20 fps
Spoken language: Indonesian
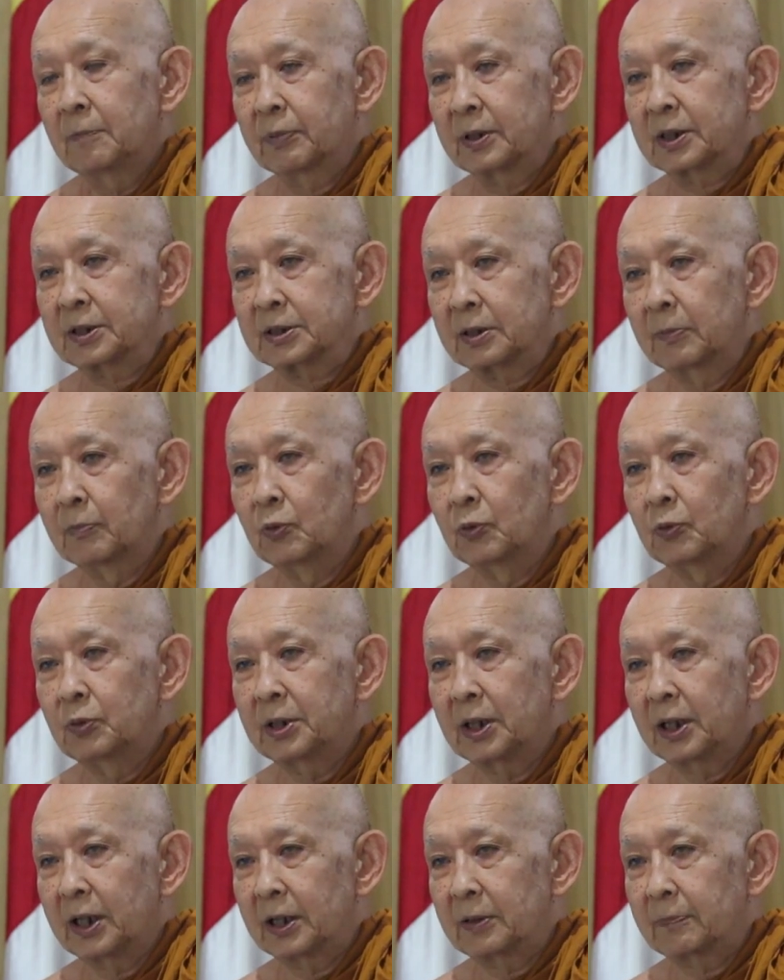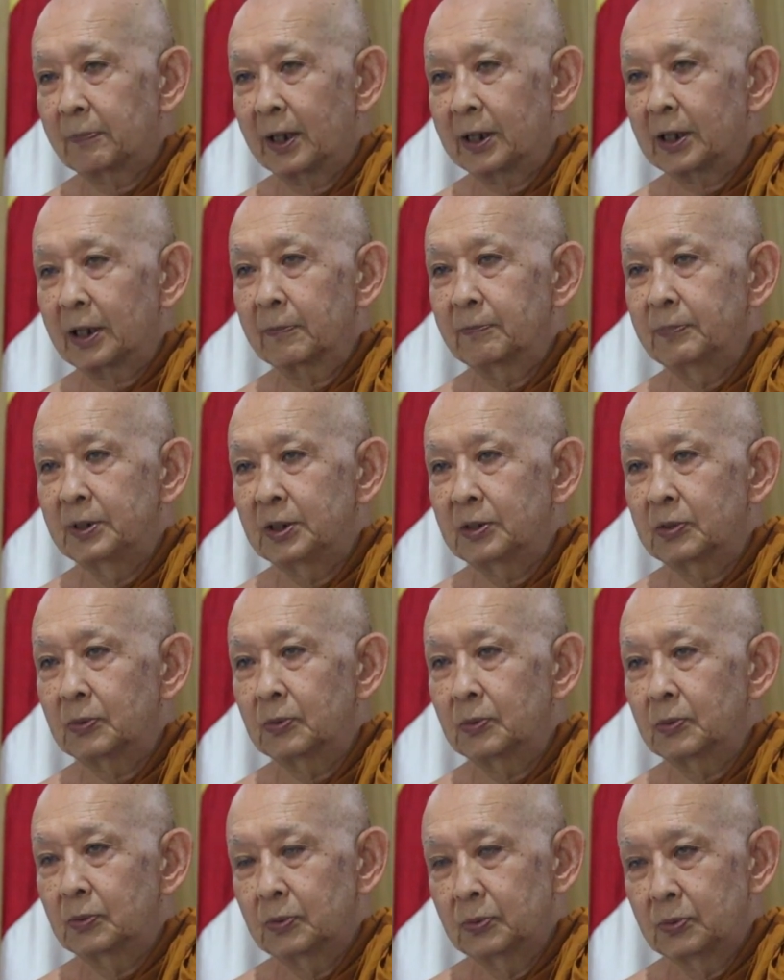bertemu dengan para
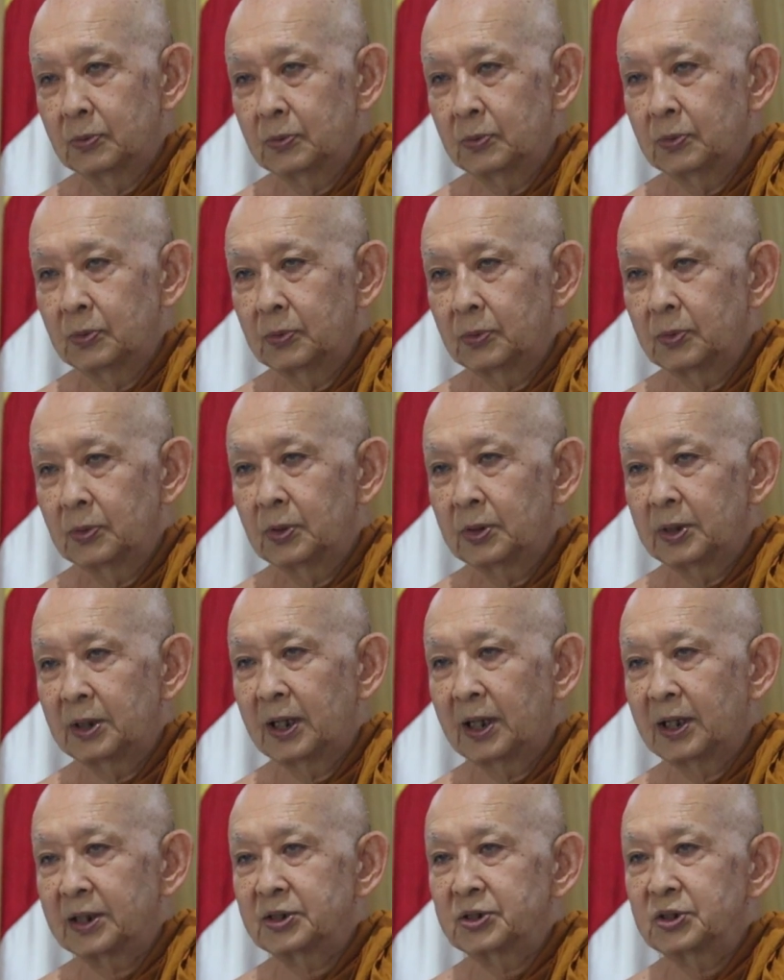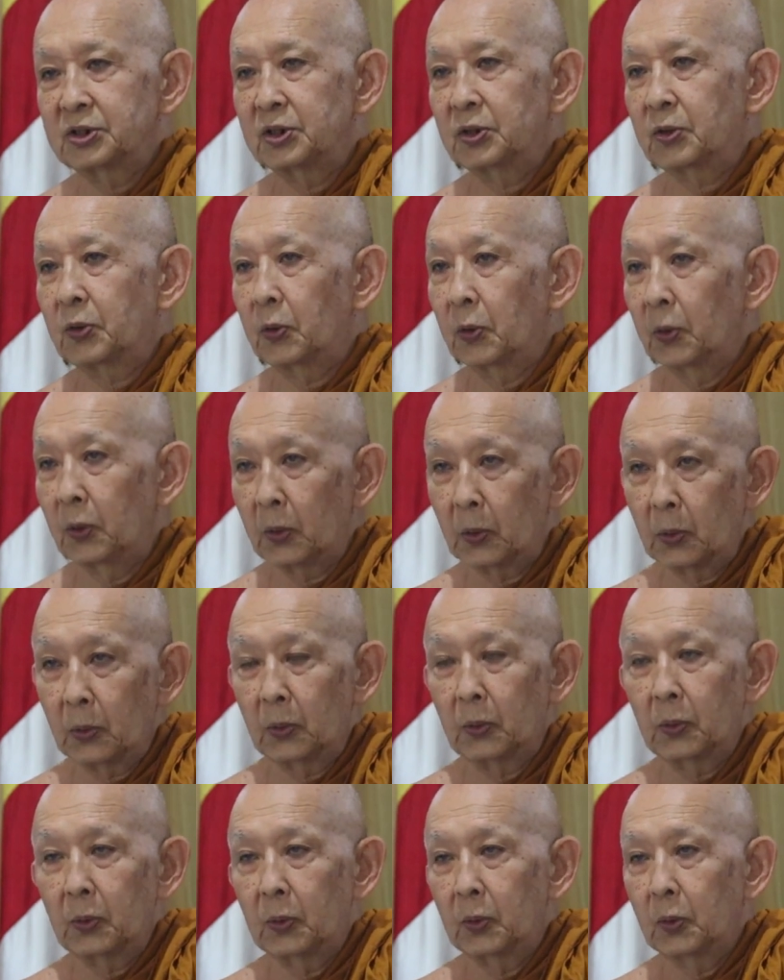biku, dengan
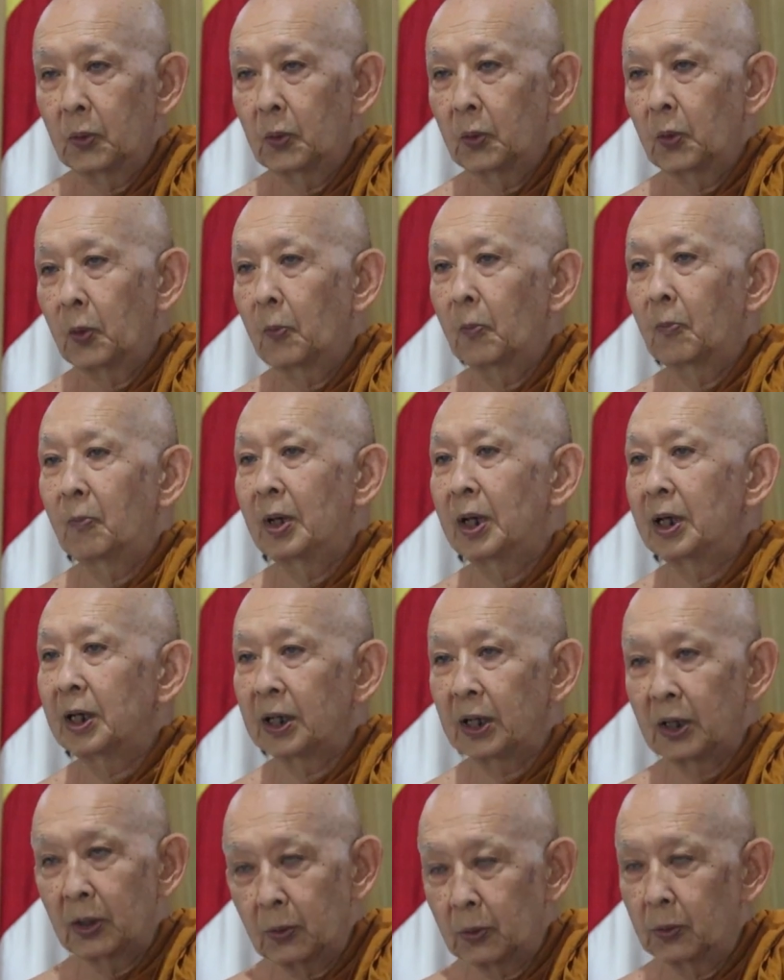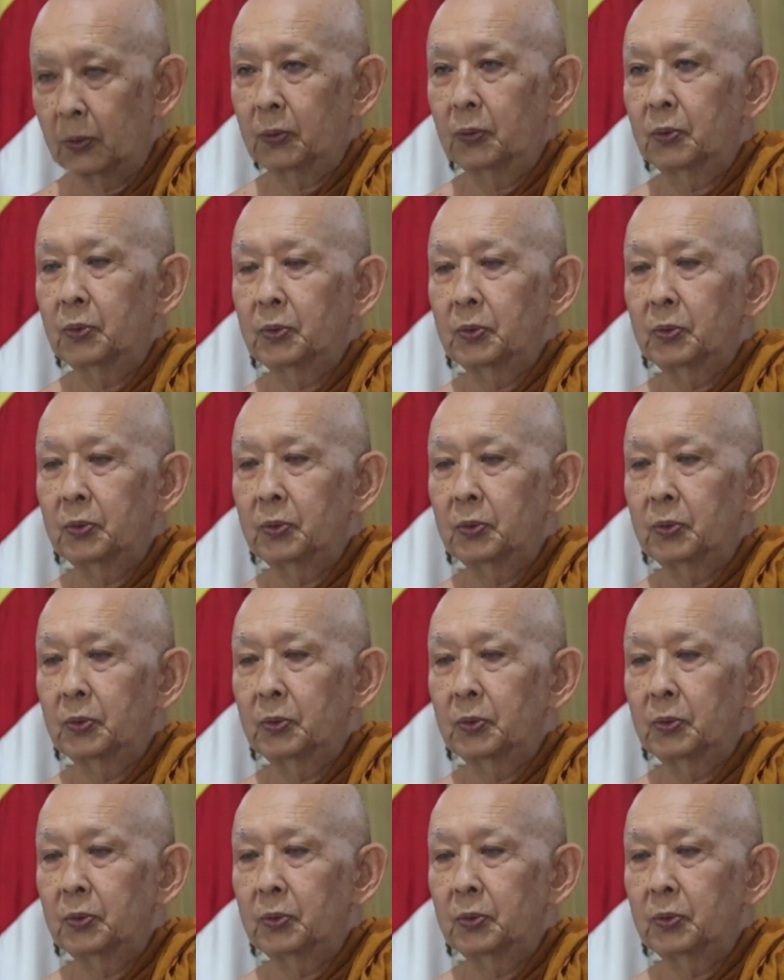psikolog, mengeluh,